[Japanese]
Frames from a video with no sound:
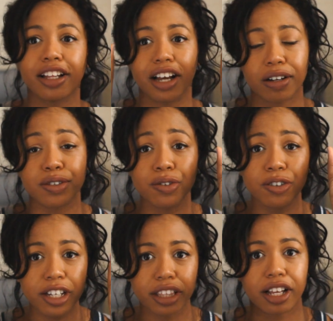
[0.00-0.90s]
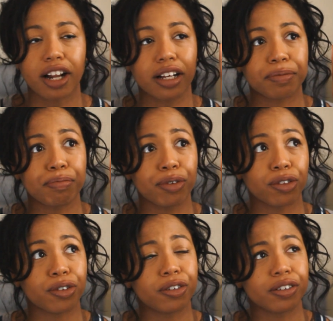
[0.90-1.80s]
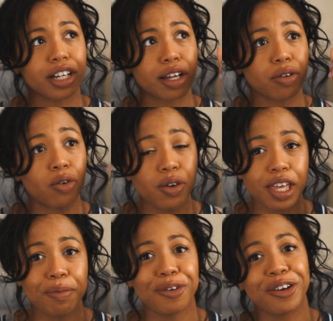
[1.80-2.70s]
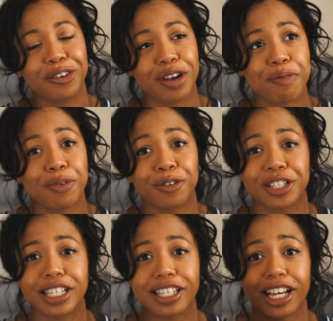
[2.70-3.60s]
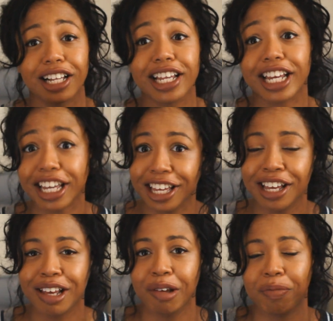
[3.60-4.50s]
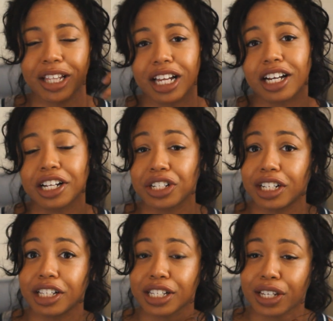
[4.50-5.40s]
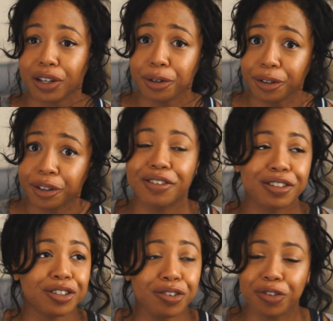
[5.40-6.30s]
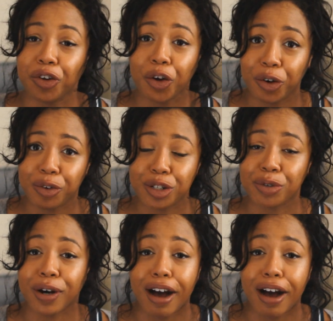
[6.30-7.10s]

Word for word: だからそこ行ったらもっとなんか大きい病院よりも小さいクリニックみたいな感じなんですけど Don't go to a